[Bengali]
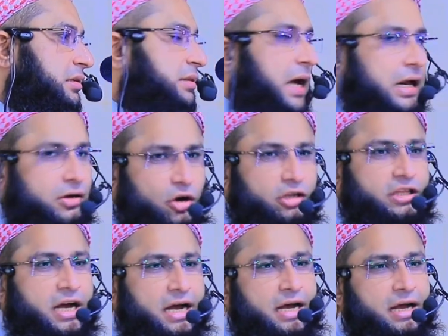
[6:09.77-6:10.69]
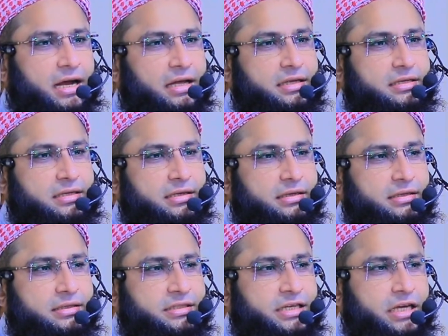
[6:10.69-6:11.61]
তার কথা
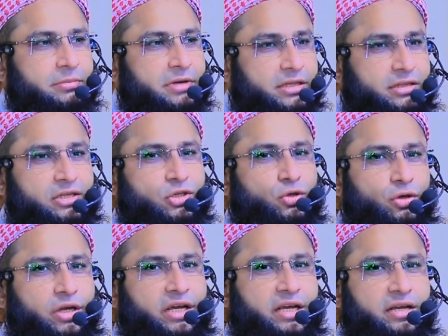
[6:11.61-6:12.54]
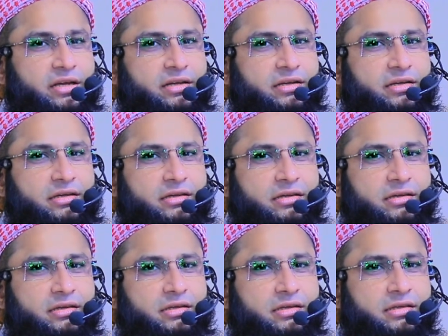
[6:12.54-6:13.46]
যেই ব্যক্তি শোনে
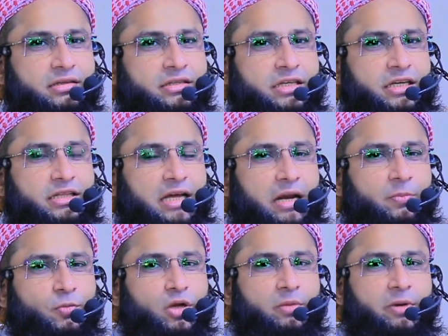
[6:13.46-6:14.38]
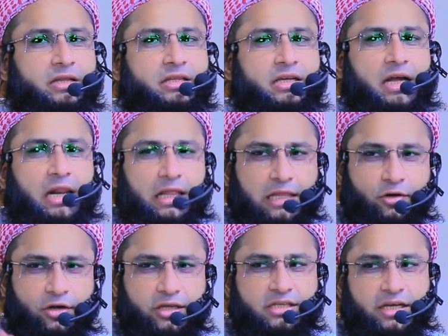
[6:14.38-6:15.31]
সে তার পরিবার থেকে আলাদা
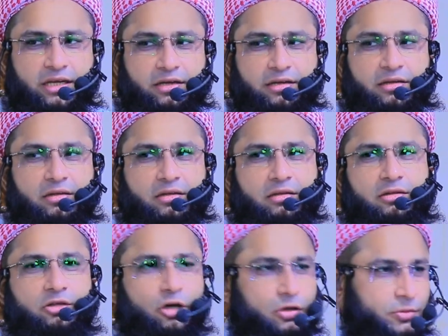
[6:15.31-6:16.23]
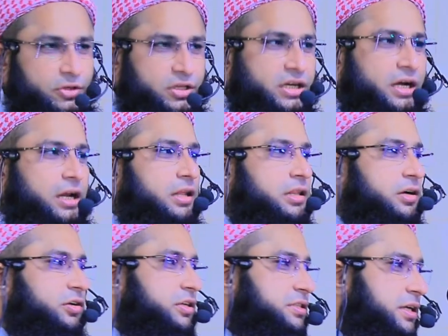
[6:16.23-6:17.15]
হয়ে যায় ধর্ম থেকে আলাদা
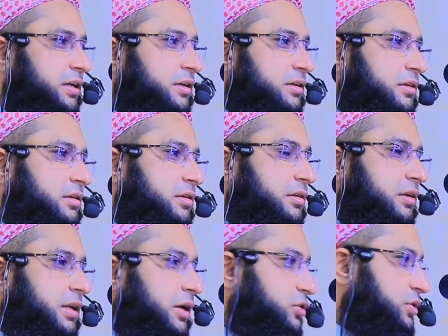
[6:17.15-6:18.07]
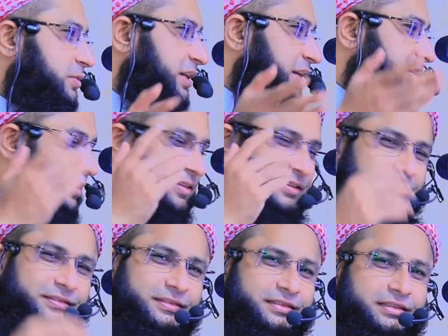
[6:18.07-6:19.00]
হয়ে যায় নাউজবিল্লা কাল
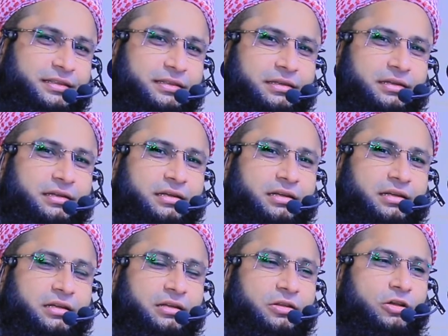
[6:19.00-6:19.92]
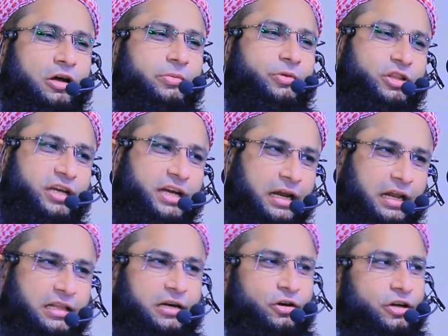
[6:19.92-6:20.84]
ধর্ম থেকে
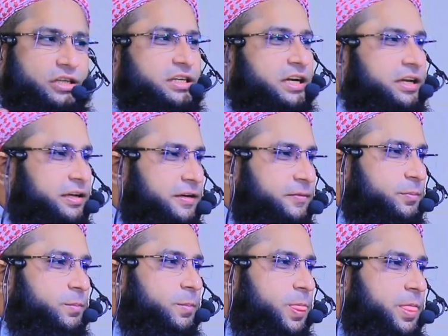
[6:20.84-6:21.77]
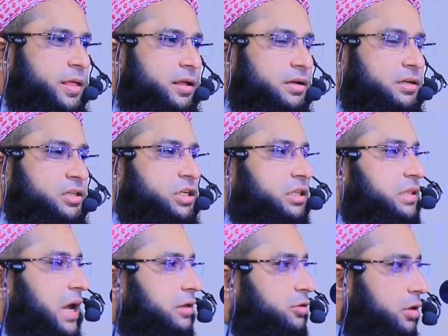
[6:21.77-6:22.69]
আলাদা হয়ে যায় সে
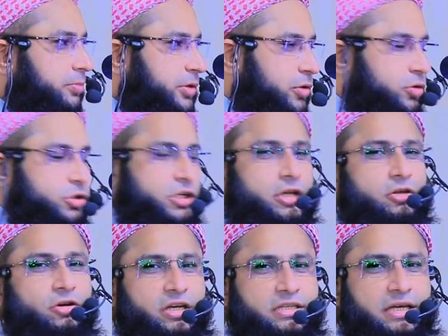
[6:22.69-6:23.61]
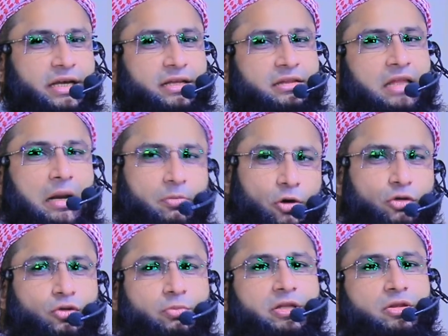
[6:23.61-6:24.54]
তার ধর্মে অনুসারী হয়ে যায় তার
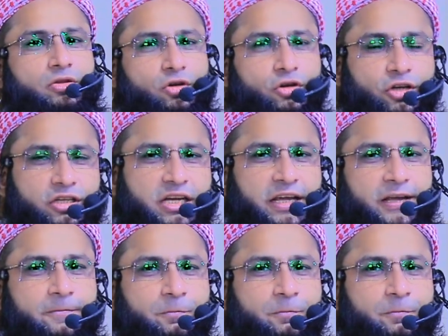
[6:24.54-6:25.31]
ভক্তবিন্দু হয়ে যায়